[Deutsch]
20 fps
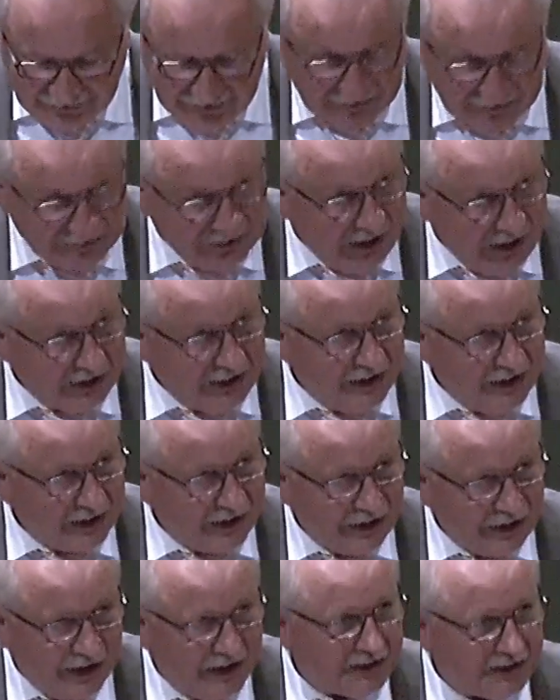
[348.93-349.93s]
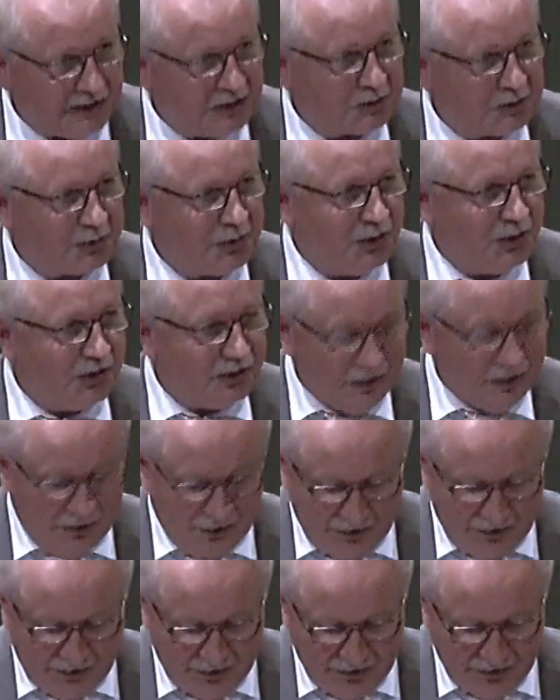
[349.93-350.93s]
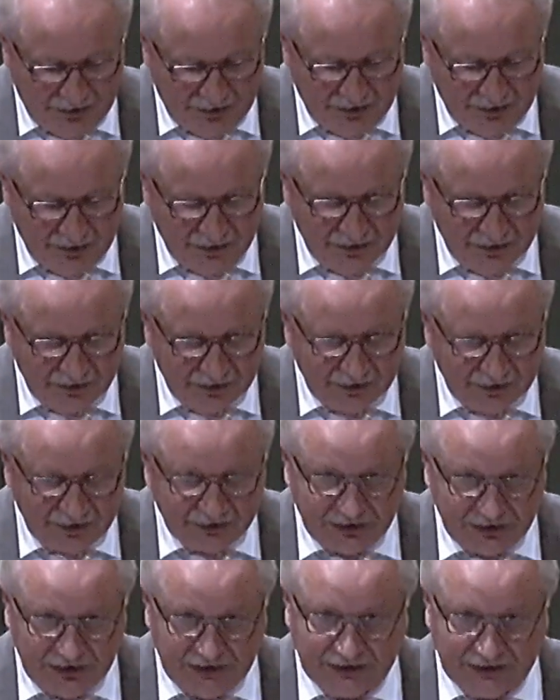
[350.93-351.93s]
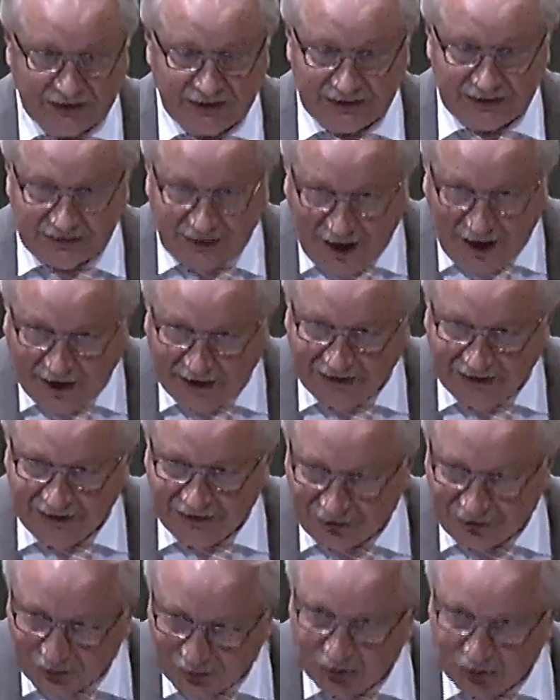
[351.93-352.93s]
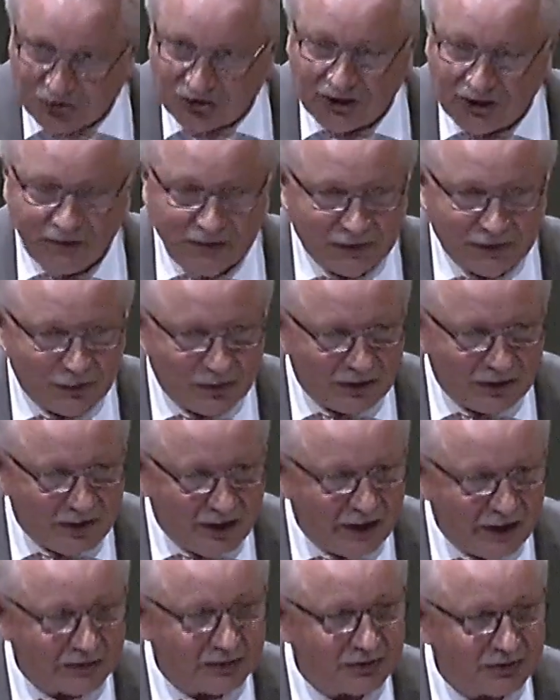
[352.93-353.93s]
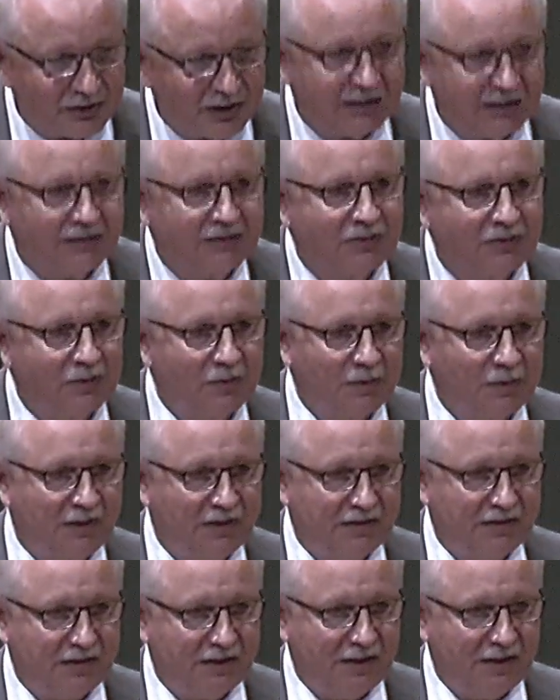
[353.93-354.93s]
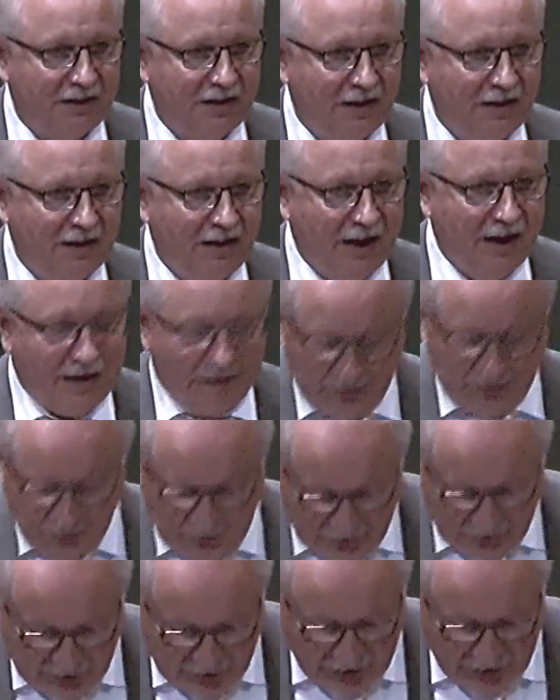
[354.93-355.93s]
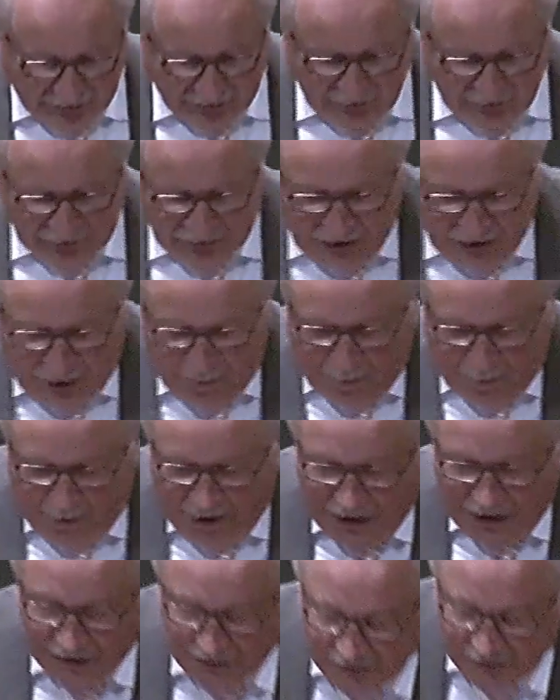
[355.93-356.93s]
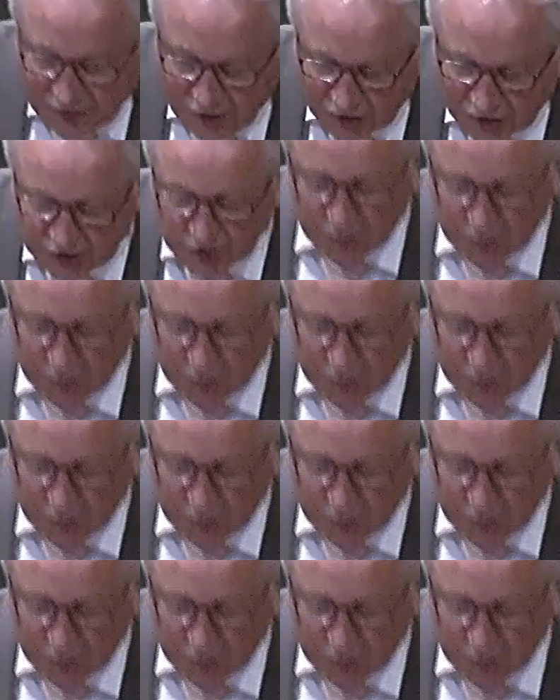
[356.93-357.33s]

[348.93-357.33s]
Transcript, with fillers: seid ihr gerecht gesprochen. Das ist dein Zustand, wenn du in Jesus Christus bist. Wenn du ein Kind des lebendigen Gottes